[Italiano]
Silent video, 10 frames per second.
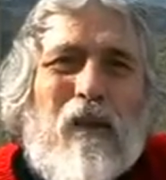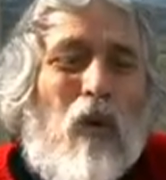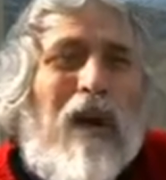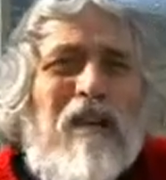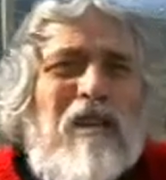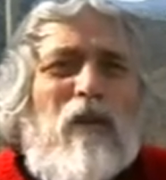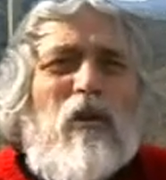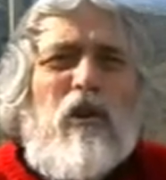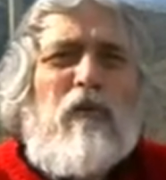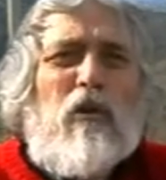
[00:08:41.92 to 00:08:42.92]
Guai se
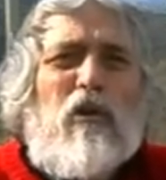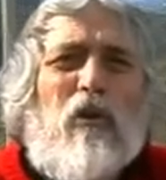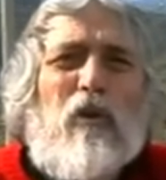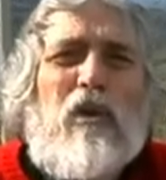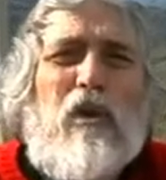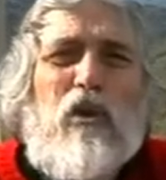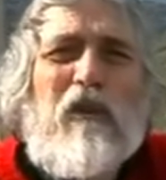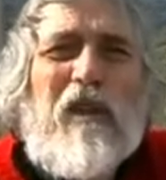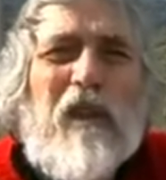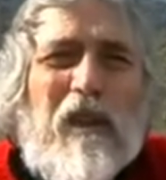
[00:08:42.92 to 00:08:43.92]
non ci fossero questi
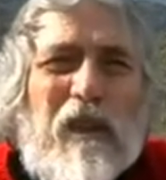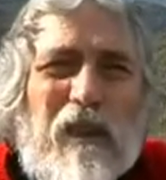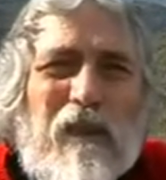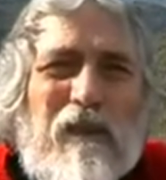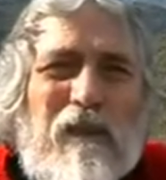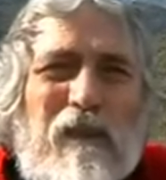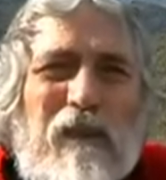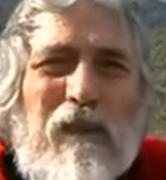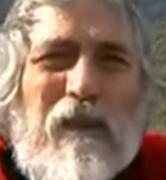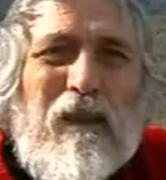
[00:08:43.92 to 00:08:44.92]
giovani ricchi.
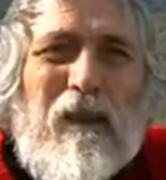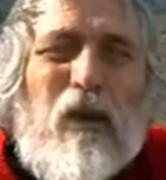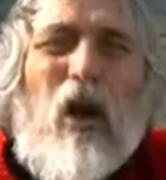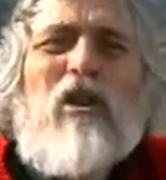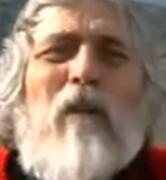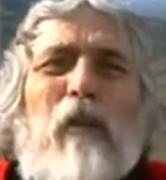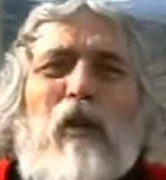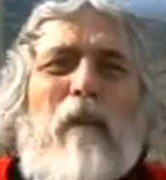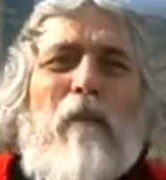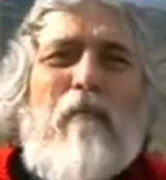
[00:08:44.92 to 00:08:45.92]
Cosa
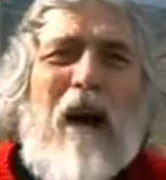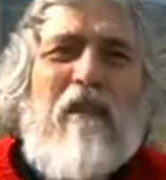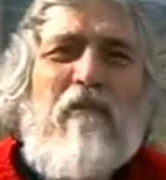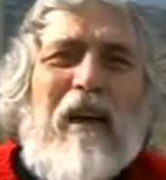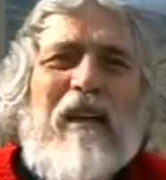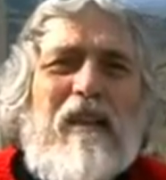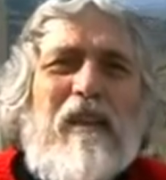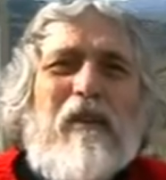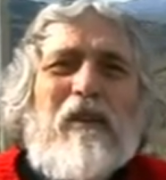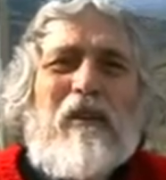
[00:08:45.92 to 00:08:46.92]
potrebbe mai fare
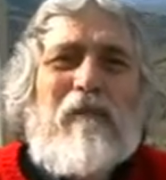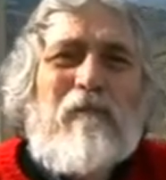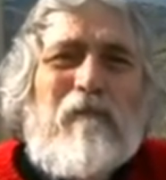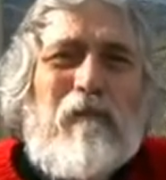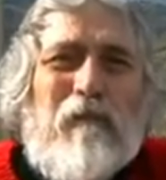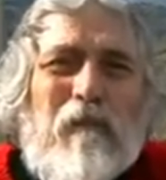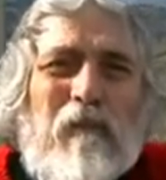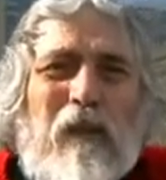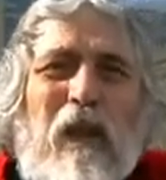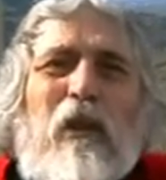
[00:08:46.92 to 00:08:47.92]
Dio?
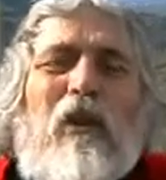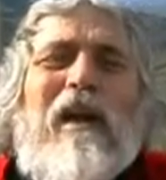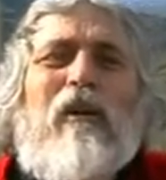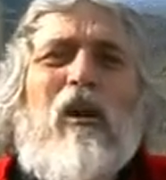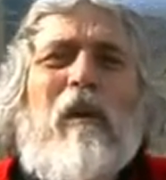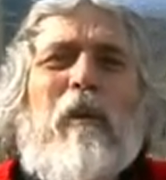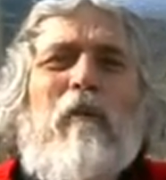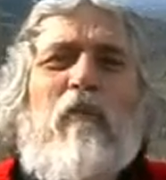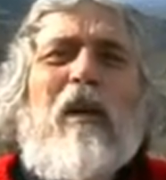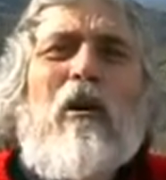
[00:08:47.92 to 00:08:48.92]
E allora ecco che
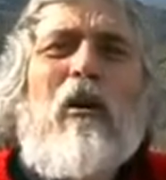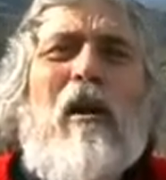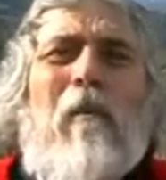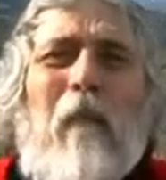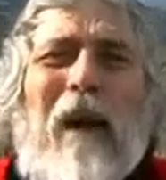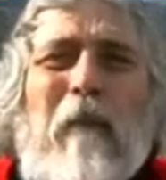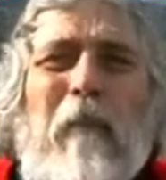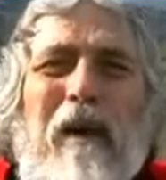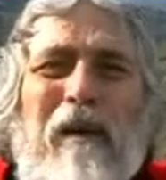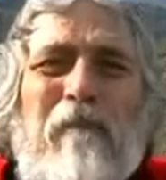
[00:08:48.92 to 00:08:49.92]
perfino il
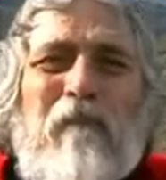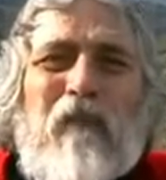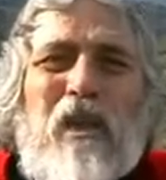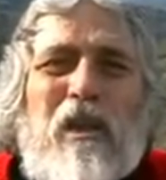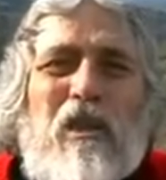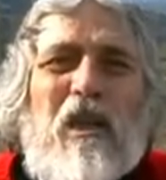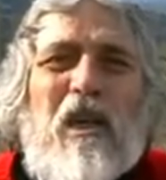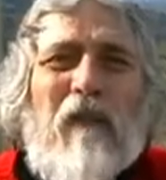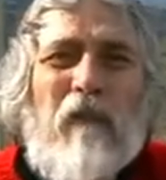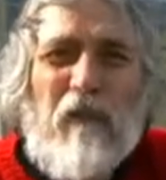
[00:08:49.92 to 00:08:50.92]
Papa
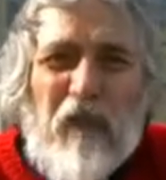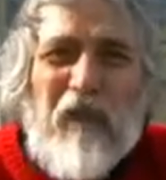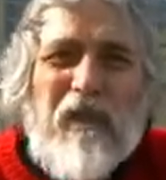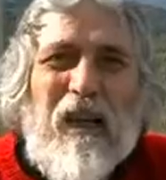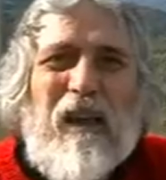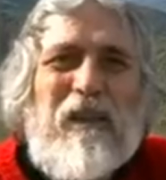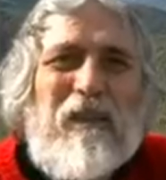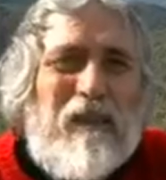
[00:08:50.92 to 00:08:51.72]
si affida